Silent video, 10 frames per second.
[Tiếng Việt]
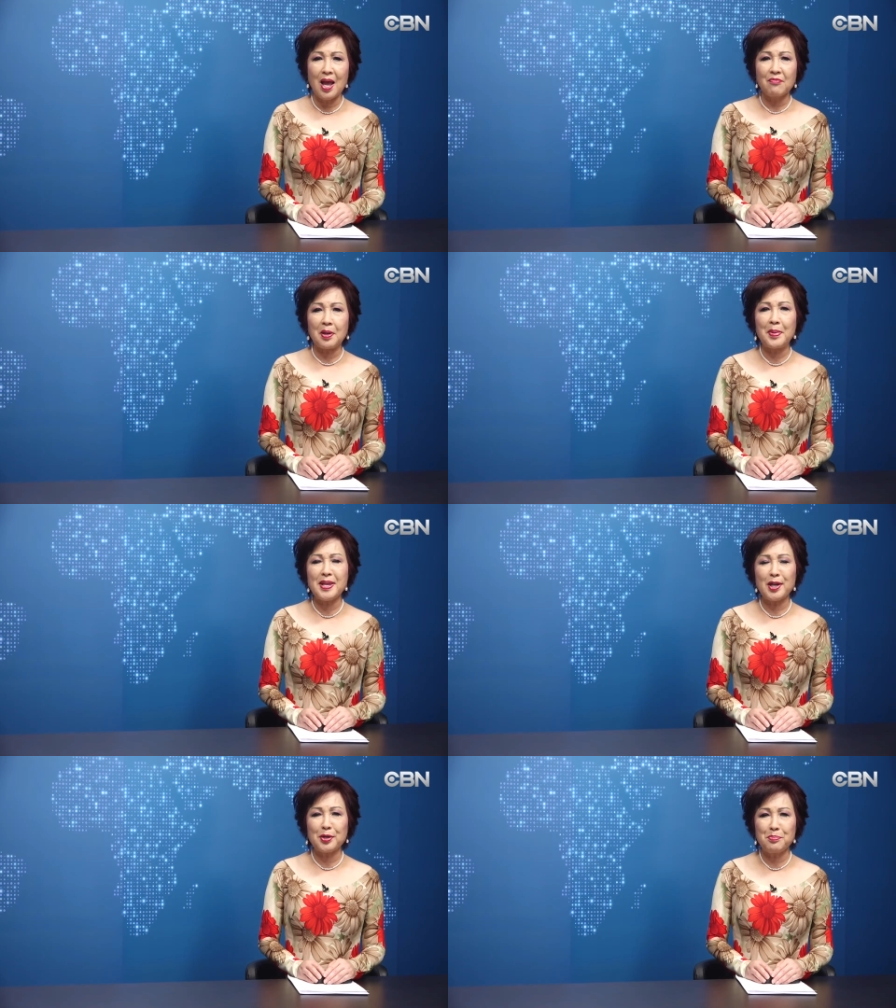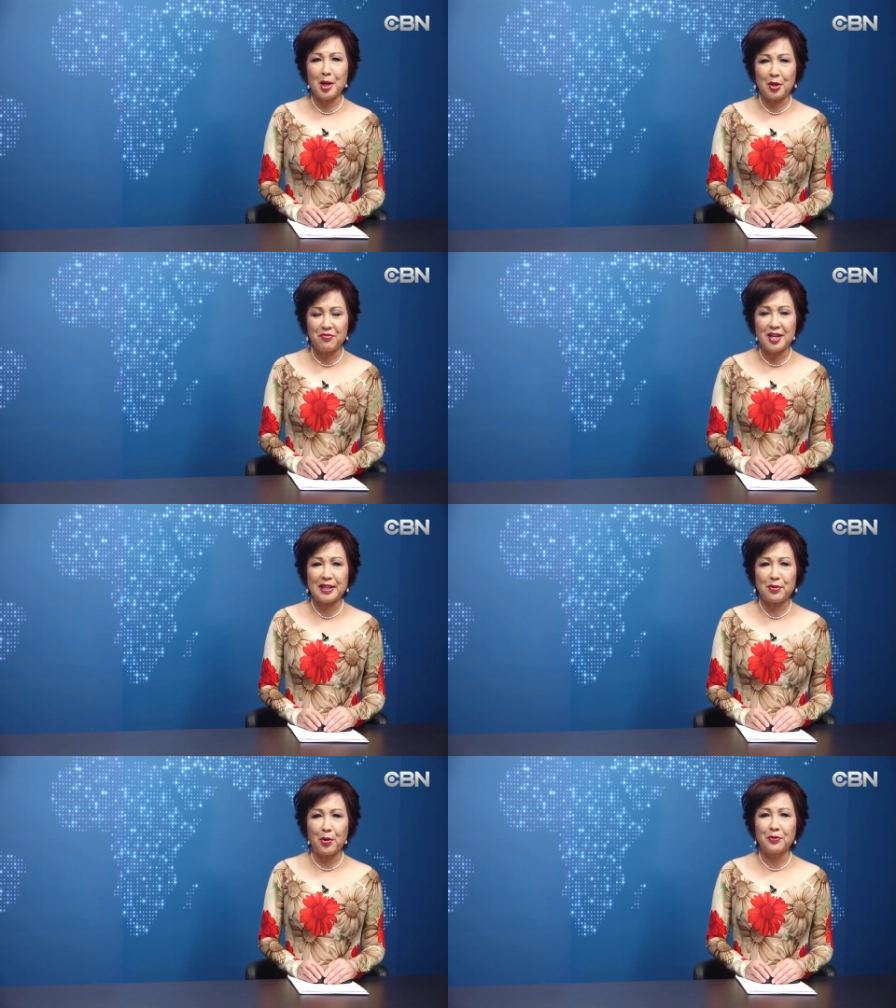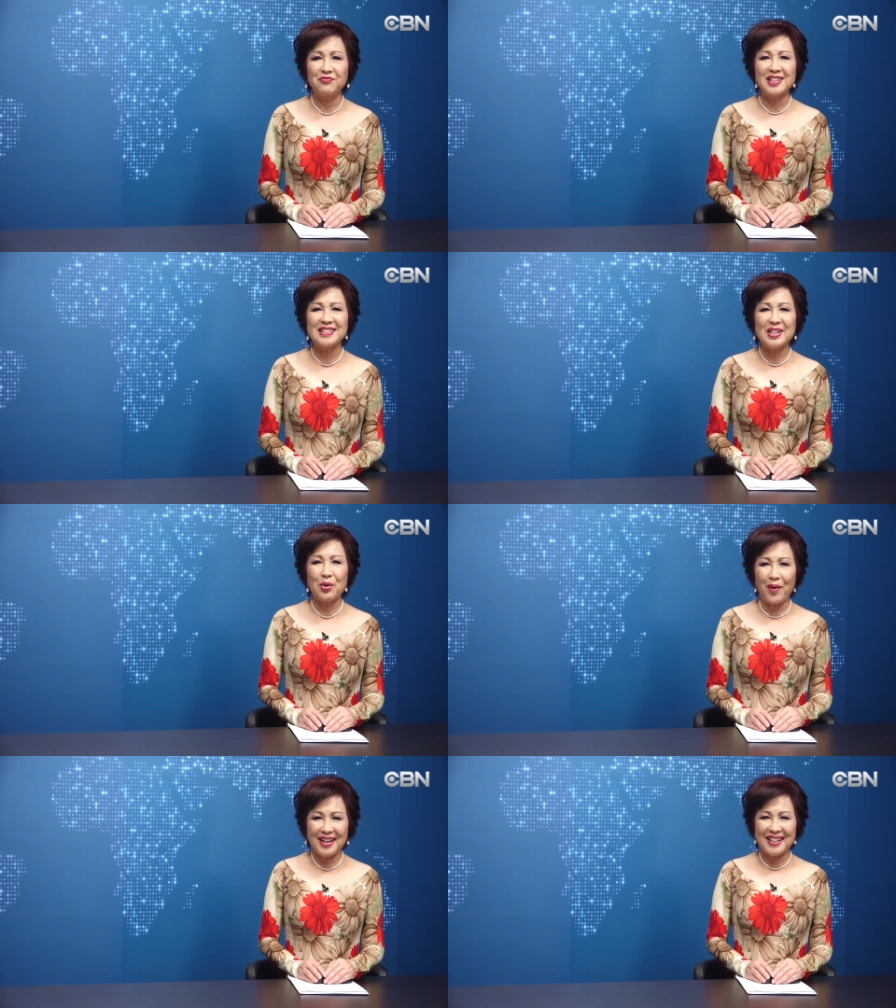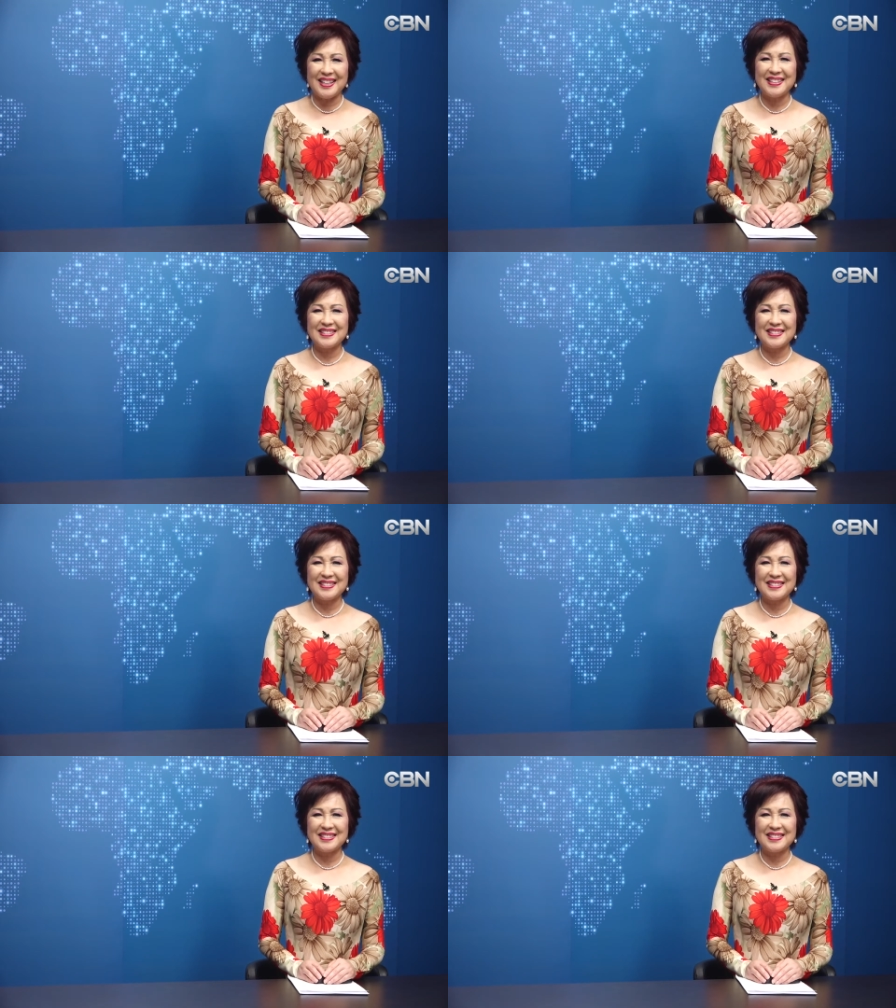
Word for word: và bây giờ kính mời quý vị theo dõi phần tin Hoa Kỳ.